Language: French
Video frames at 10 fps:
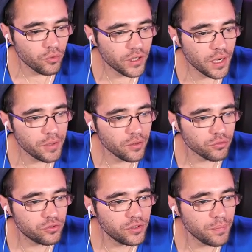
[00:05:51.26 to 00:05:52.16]
Mon gars, mais
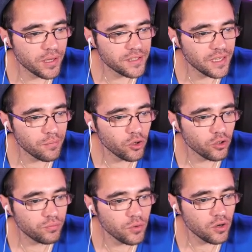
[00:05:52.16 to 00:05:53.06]
on se déplace tellement
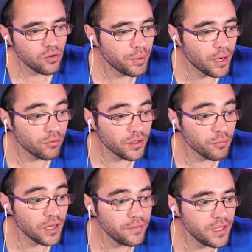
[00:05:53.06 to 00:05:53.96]
lentement. Par contre, à
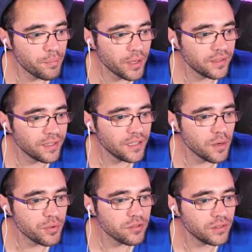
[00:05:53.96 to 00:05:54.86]
mon avis, il n'y a pas intérêt qu'il y ait
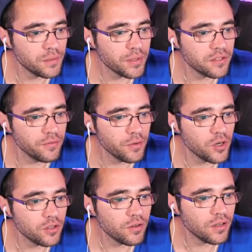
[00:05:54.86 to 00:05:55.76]
un poisson qui passe devant
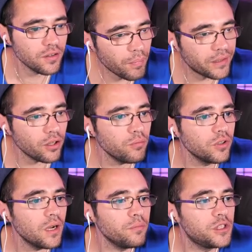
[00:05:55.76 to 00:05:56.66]
moi, quoi. Mais attends,
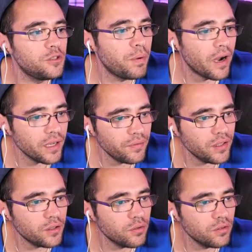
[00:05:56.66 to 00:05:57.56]
mon gars, mais je suis pas
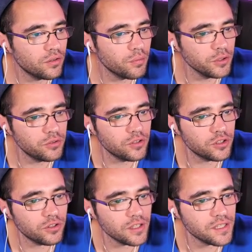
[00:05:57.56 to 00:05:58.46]
rêvé. Comment, comment tu veux que
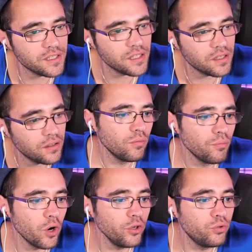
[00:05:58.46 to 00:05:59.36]
je fasse avec ça
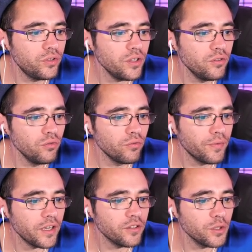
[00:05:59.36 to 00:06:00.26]
Bon, écoutez, nous, on
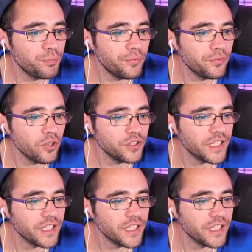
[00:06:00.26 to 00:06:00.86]
va aller dans les profondeurs